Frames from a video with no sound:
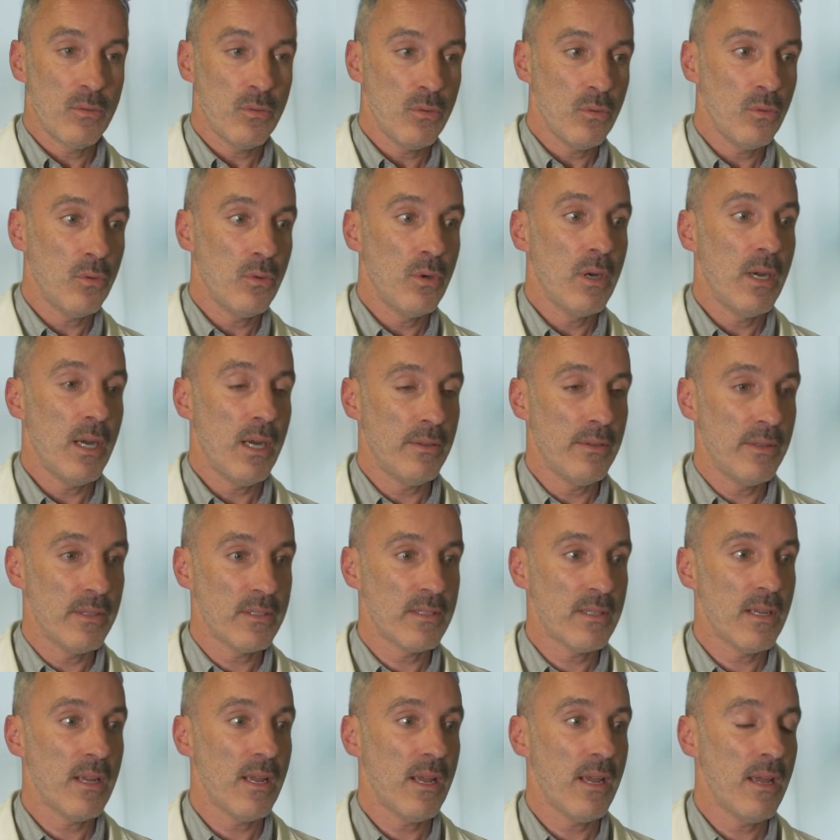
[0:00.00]
no
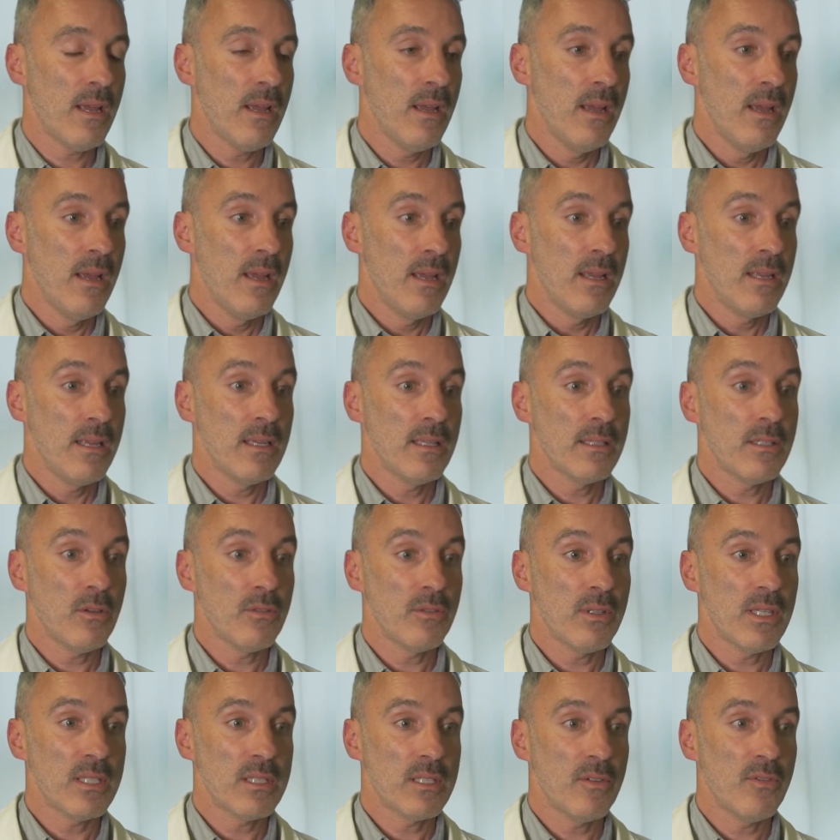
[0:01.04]
ADCE e então
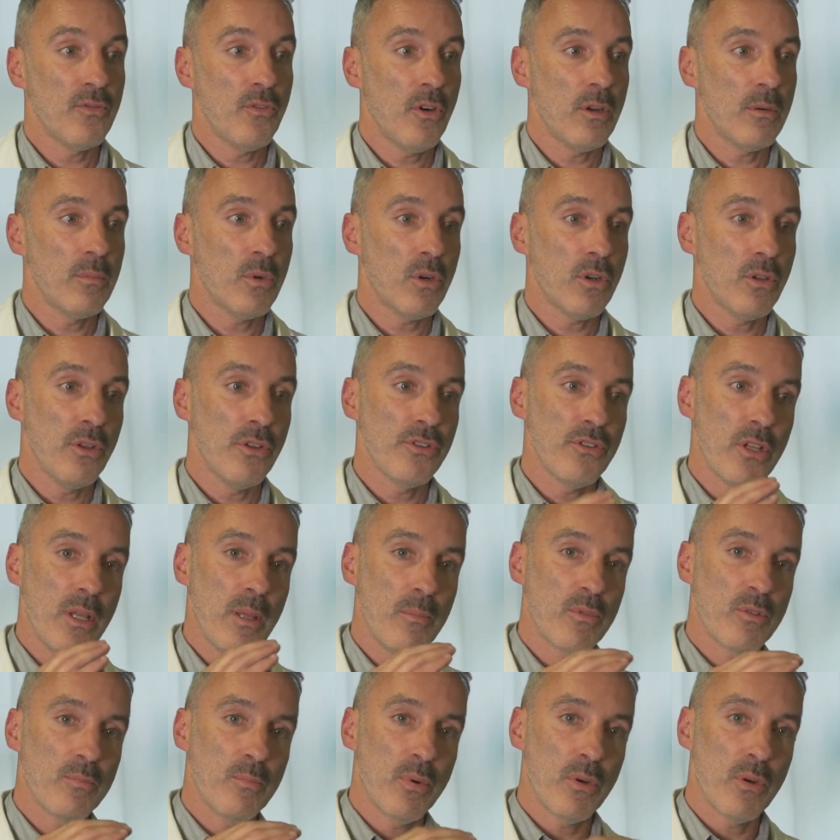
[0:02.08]
dessa forma, quando nós
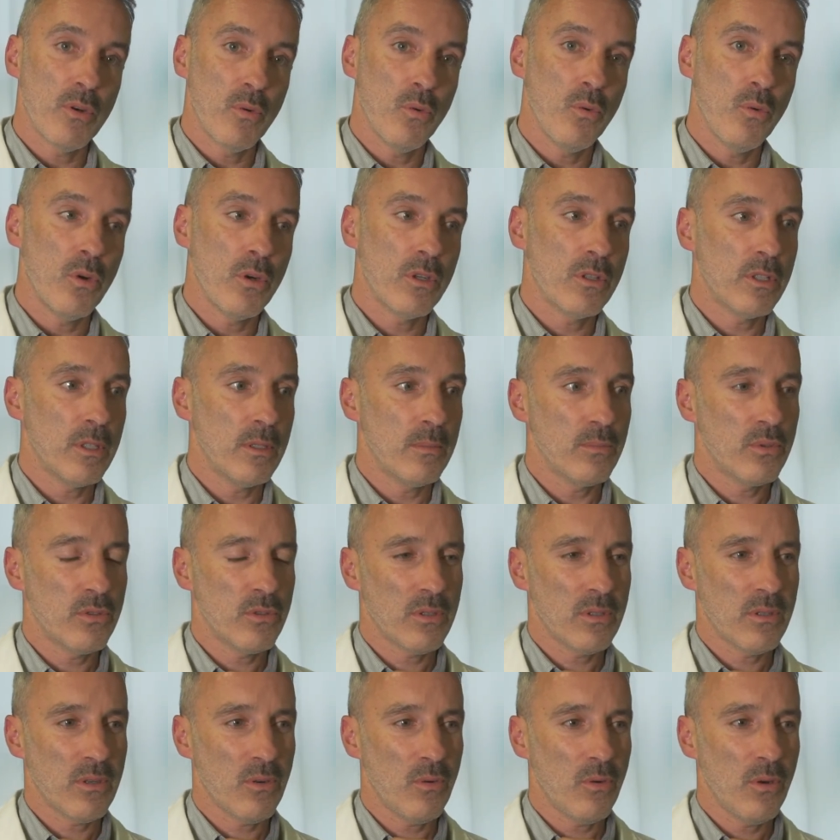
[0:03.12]
olhamos para um ouro, temos
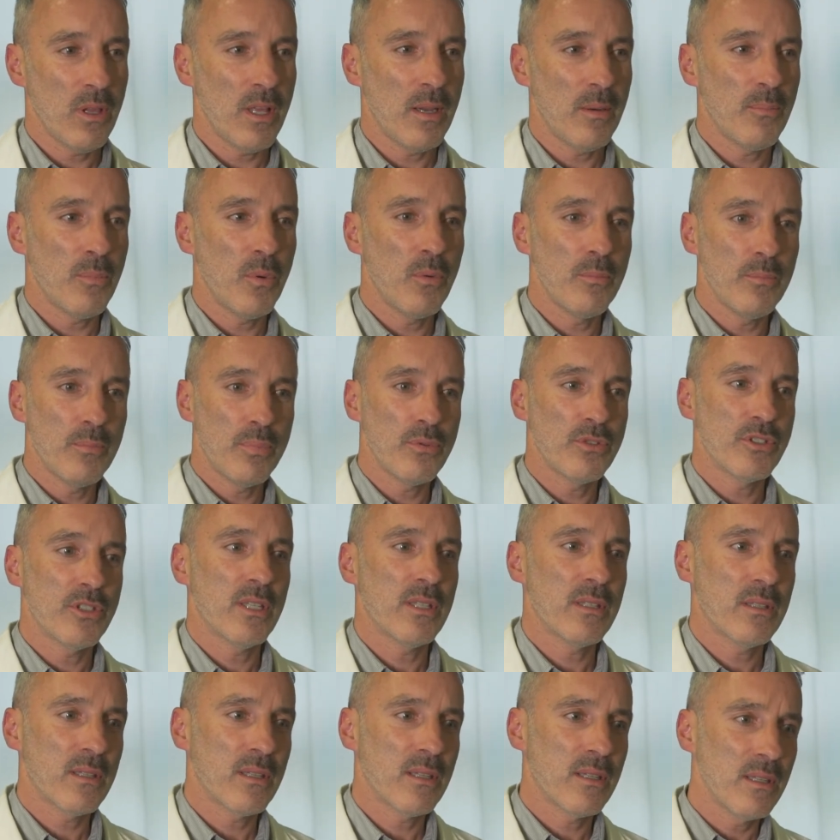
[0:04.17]
que olhar para um
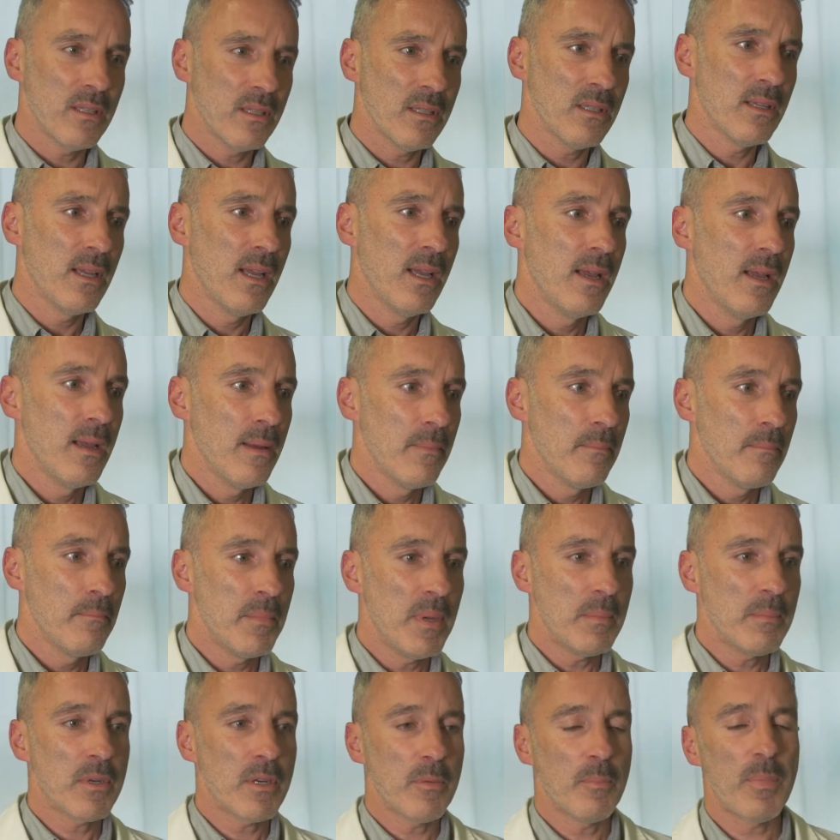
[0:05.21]
projeto que,
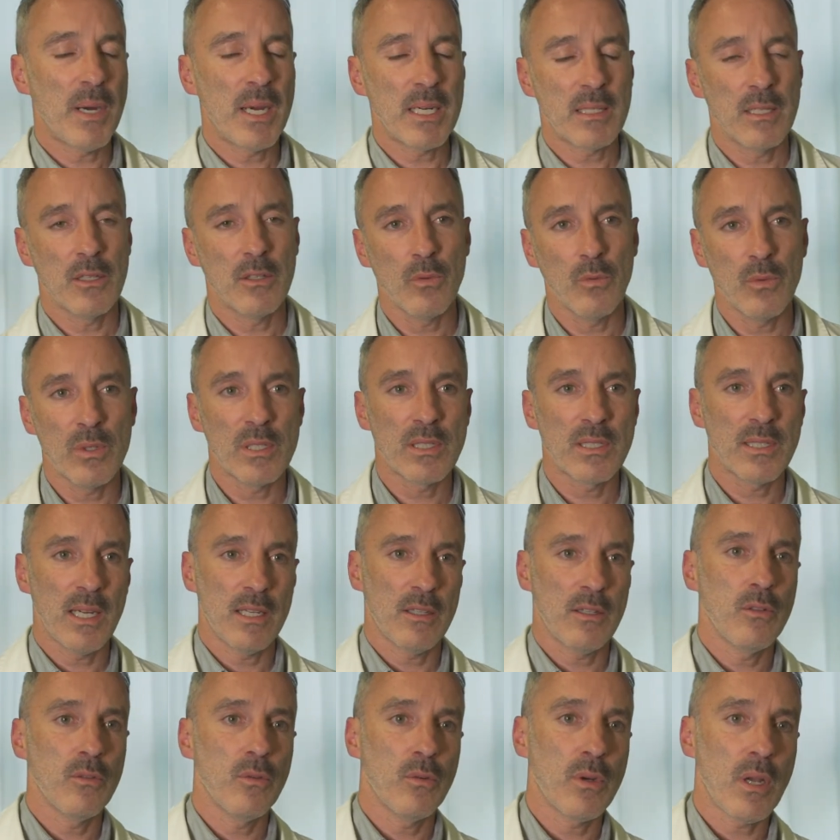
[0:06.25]
mesmo que parta de um
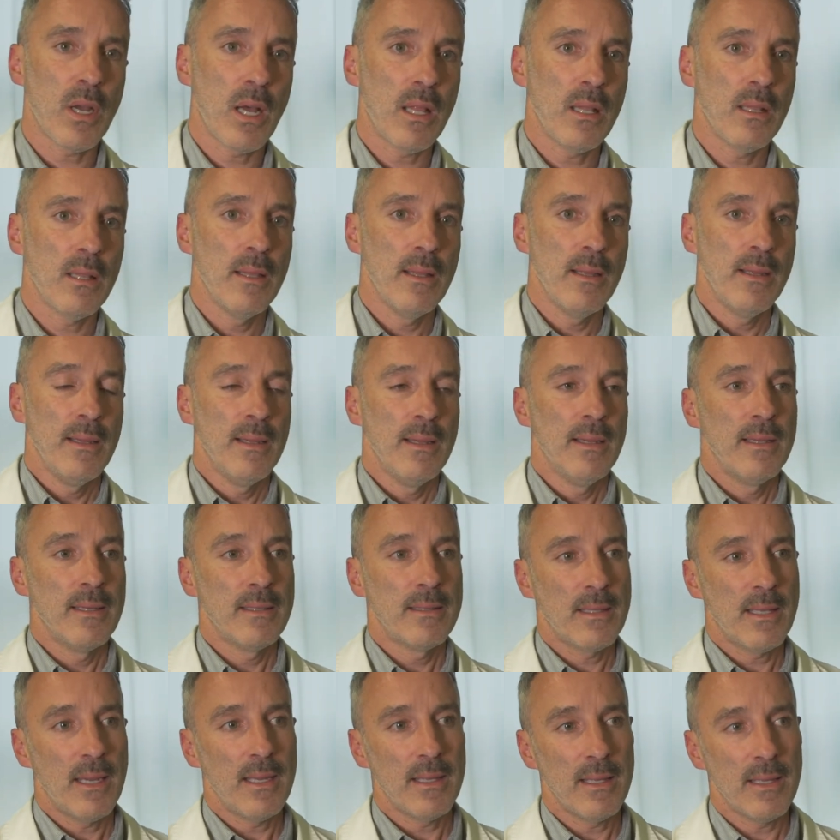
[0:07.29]
insight local,
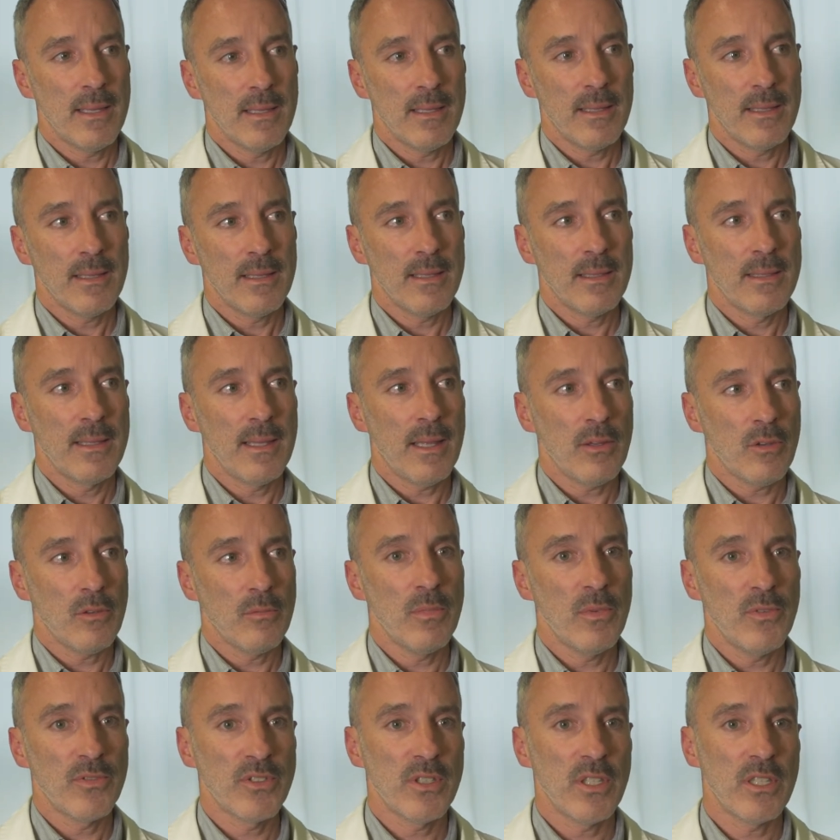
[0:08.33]
tenha de
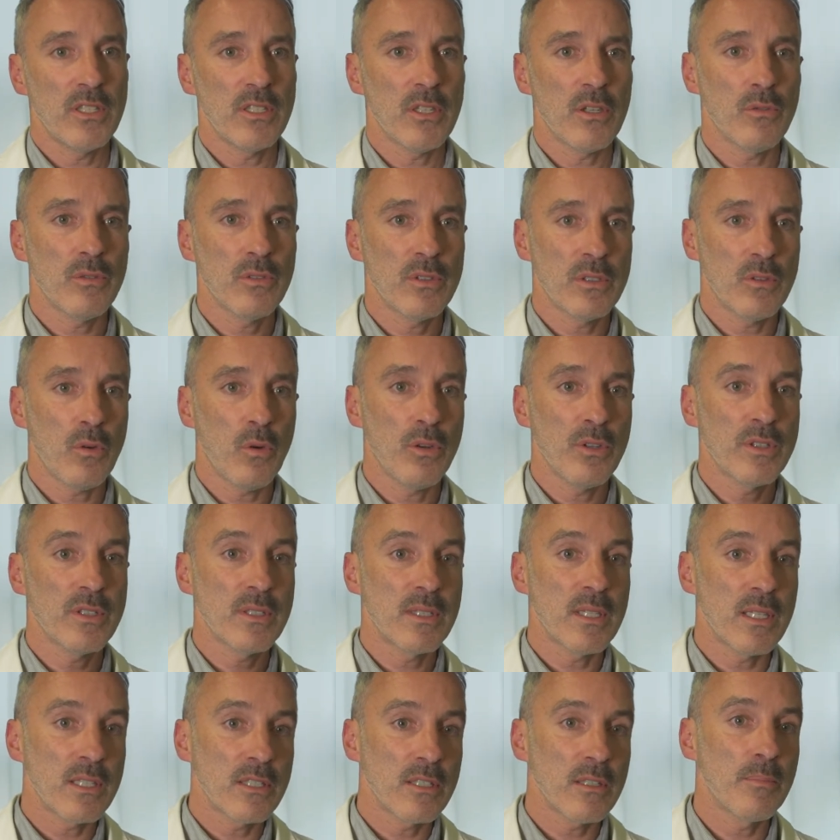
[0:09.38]
alguma seja ou
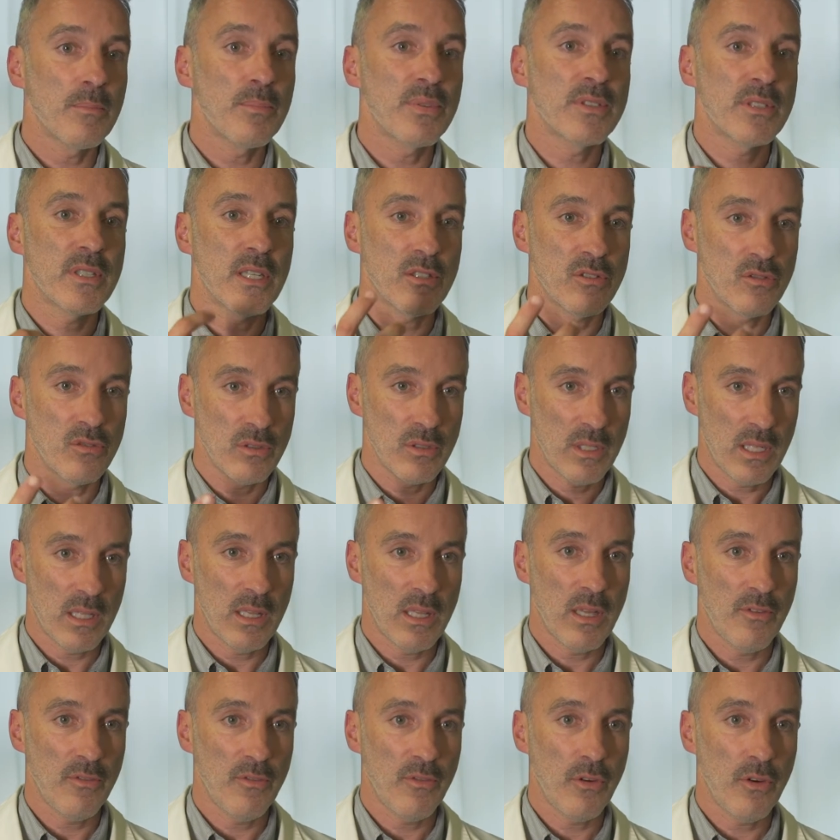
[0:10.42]
seja percepcionado
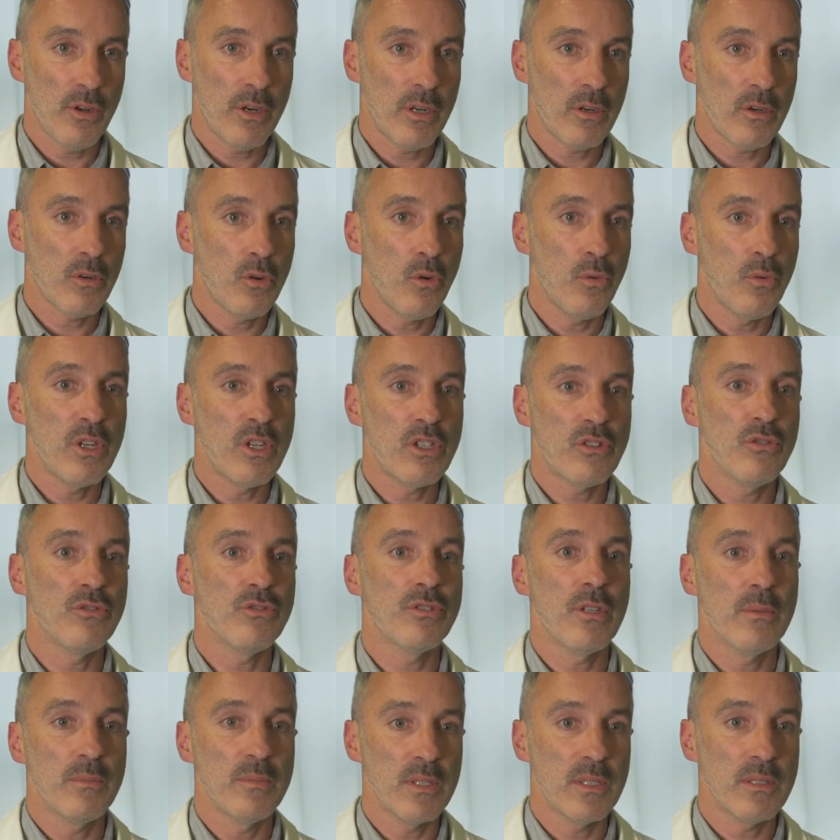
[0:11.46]
lá fora. Com isto não
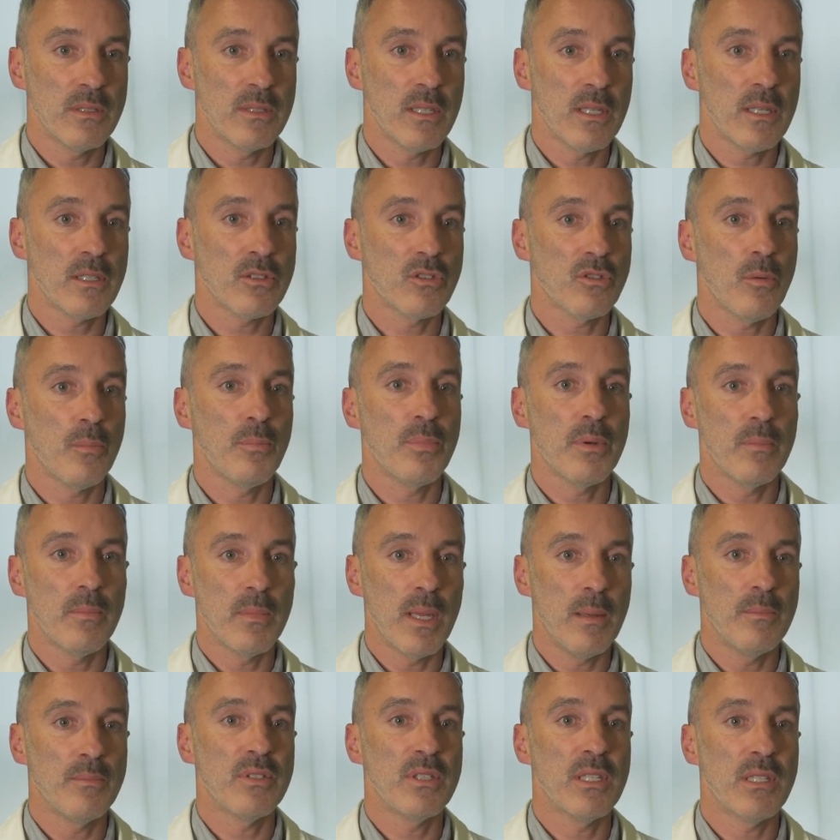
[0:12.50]
estamos a dizer que só
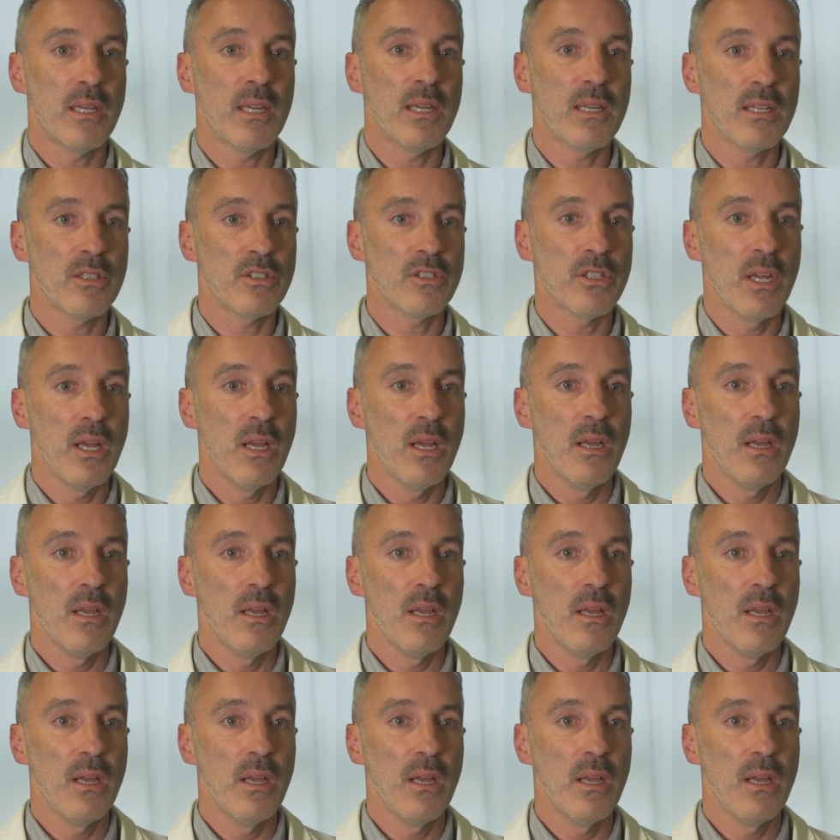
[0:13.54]
premiamos ideias